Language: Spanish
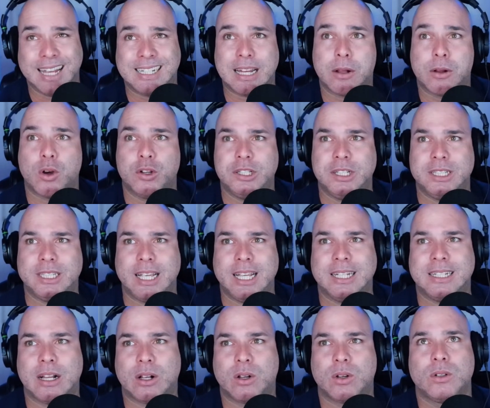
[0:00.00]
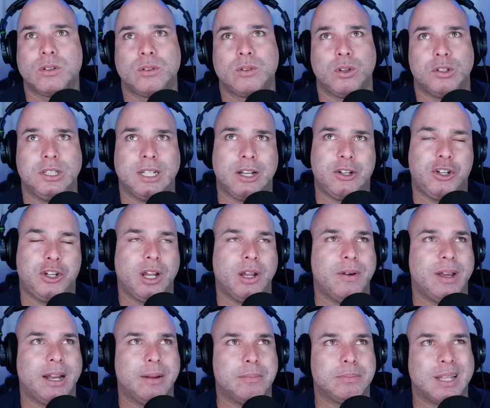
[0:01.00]
esas cositas y esas cositas
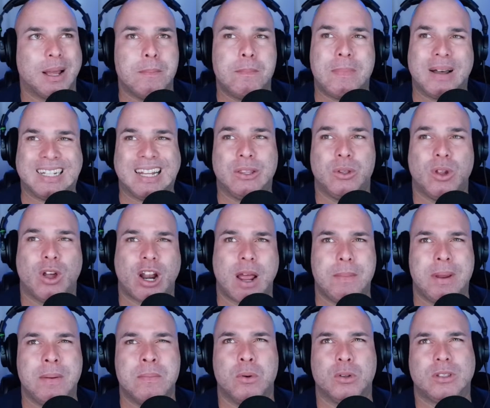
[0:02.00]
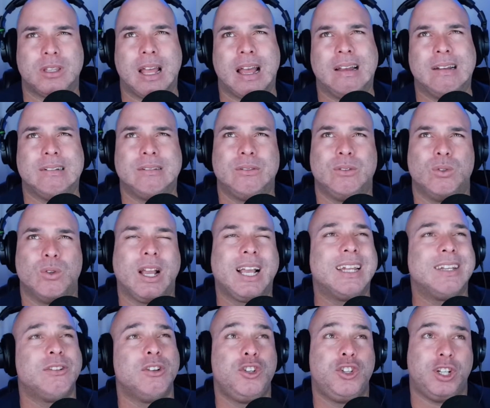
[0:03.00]
chéveres están pasando ahora mismo. Están, no
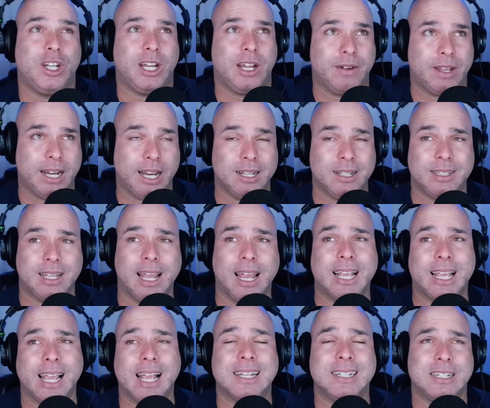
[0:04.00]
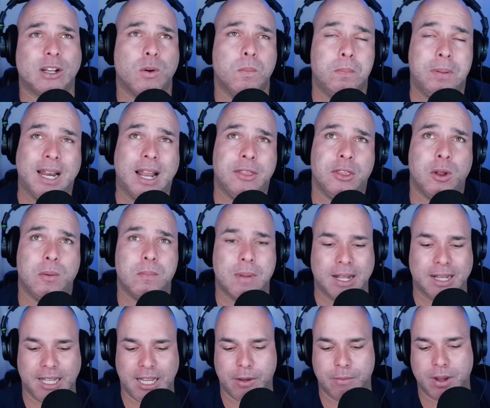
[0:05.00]
es que son chéveres, gente, es que hay que hacer cumplir las
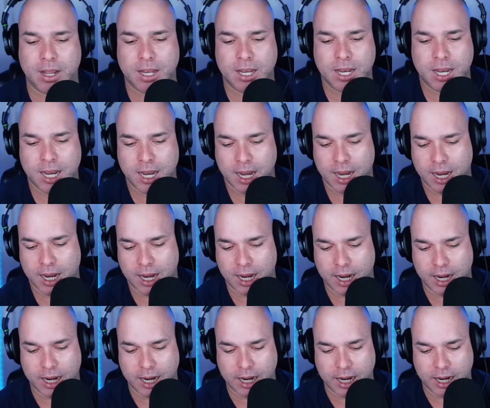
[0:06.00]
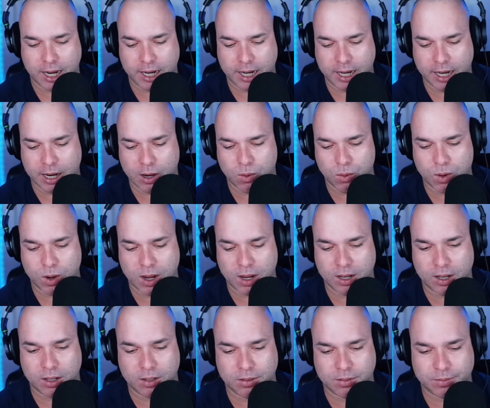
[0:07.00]
normativas. Eh, y, es
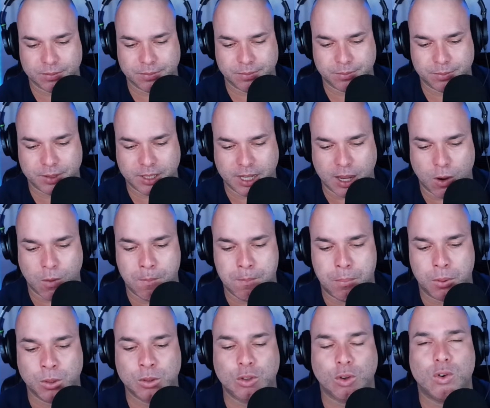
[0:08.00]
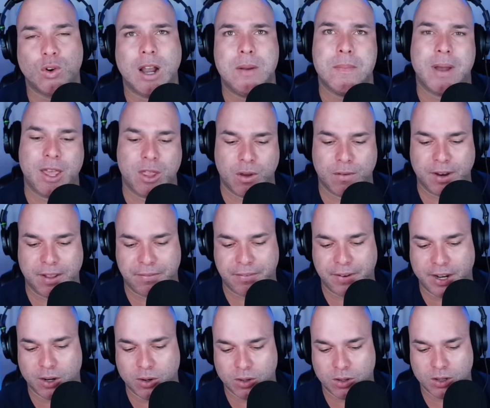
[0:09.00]
un, y es un punto, un arma de doble
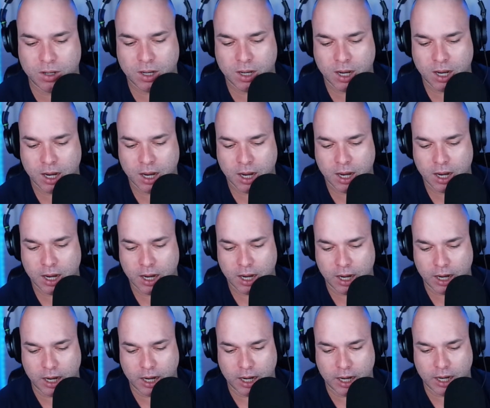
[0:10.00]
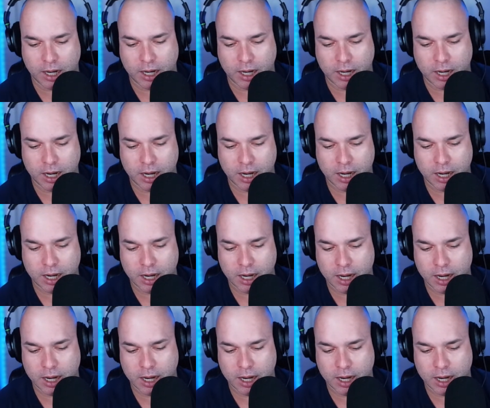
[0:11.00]
filo. Y,